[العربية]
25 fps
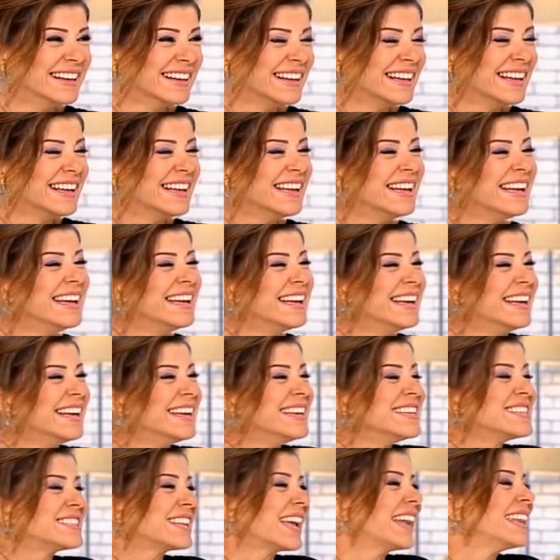حال ميرسي
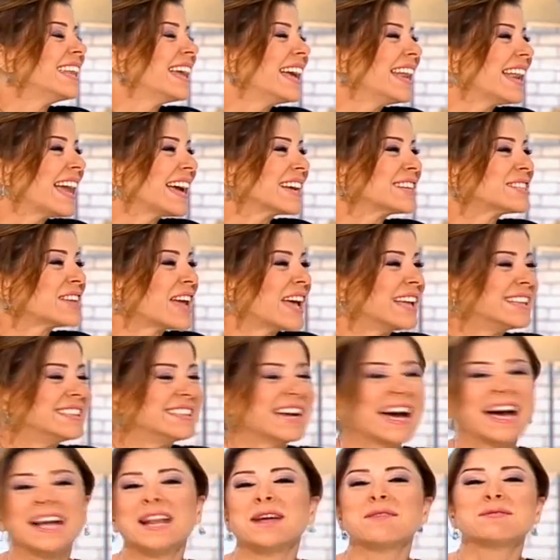ثانك يو شكرا لك عنا على
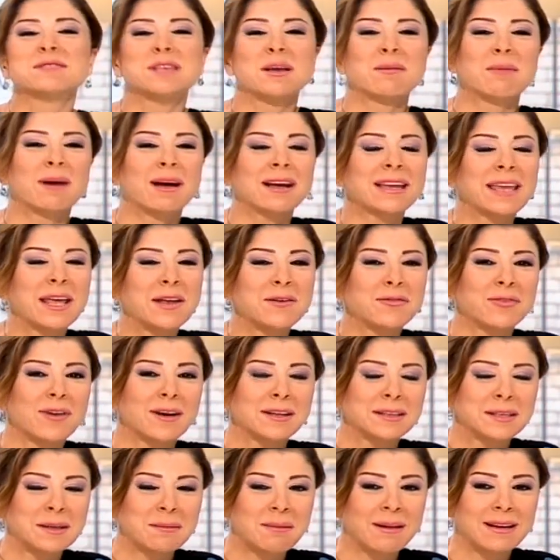عالم كان
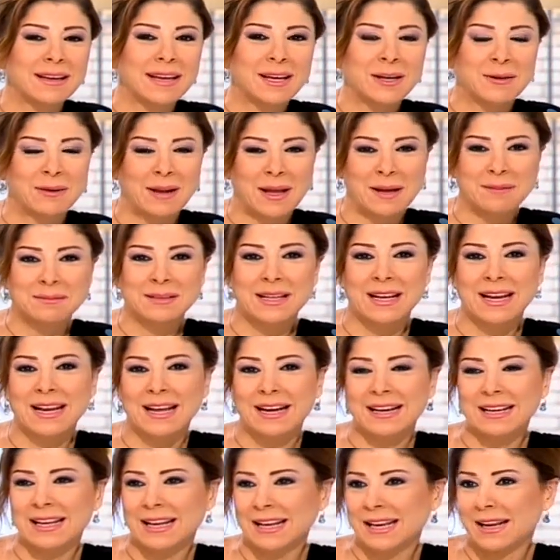فاضي بليك والحمد
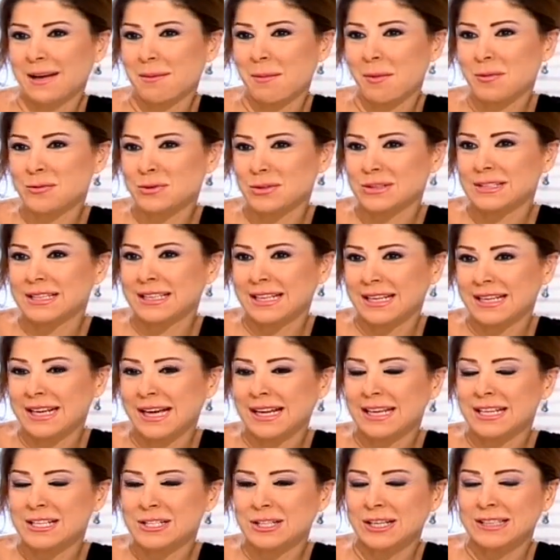لله كنا مبسوطين
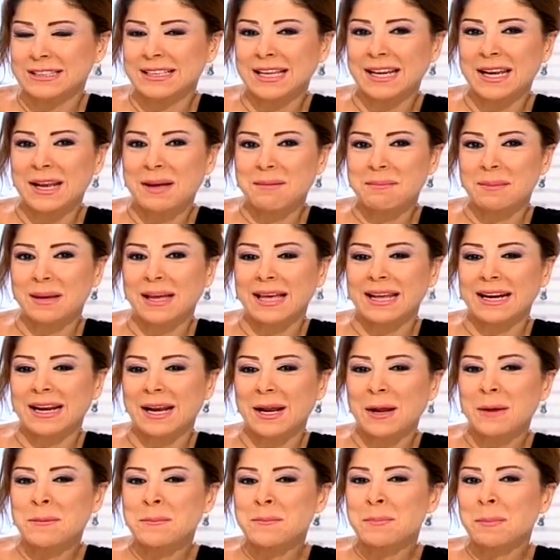انك رجعت لنا
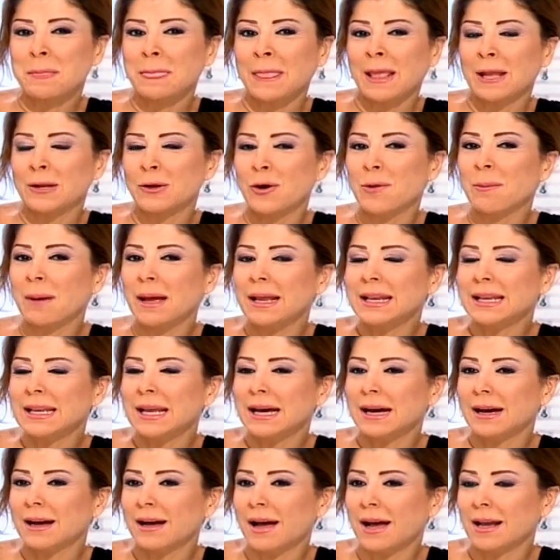امبارح اليوم
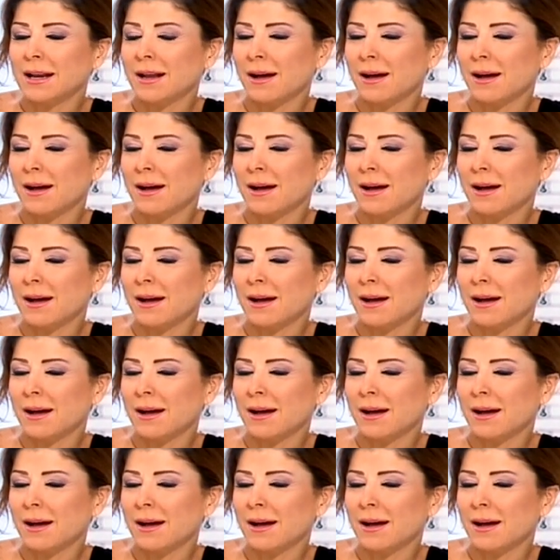عندنا